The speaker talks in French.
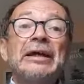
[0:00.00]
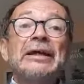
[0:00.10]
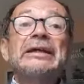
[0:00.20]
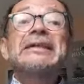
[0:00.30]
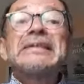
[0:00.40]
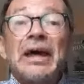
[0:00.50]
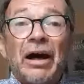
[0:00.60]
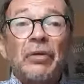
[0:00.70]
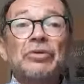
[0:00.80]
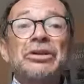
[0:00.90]
Et il
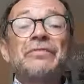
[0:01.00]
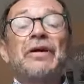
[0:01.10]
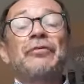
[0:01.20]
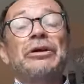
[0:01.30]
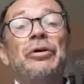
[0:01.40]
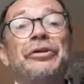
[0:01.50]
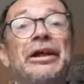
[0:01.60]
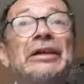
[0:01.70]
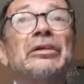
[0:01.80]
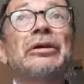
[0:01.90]
essaiera aussi de faire venir au
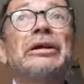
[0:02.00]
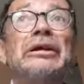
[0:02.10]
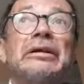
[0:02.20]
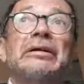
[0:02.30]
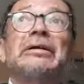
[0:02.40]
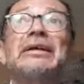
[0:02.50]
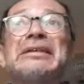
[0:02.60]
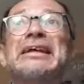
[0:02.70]
théâtre les,